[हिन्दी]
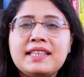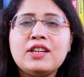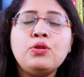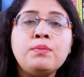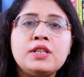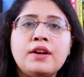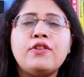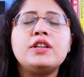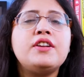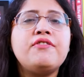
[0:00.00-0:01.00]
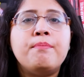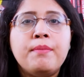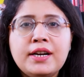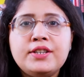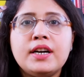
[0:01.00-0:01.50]
कैसे तुम सिर्फ और सिर्फ
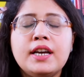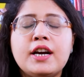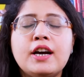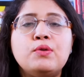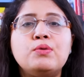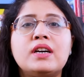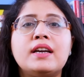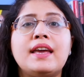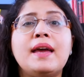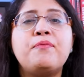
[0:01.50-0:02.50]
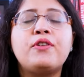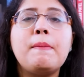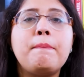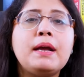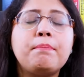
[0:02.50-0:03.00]
मिड जर्नी का यूज करके
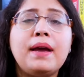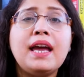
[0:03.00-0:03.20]
फ्री पिक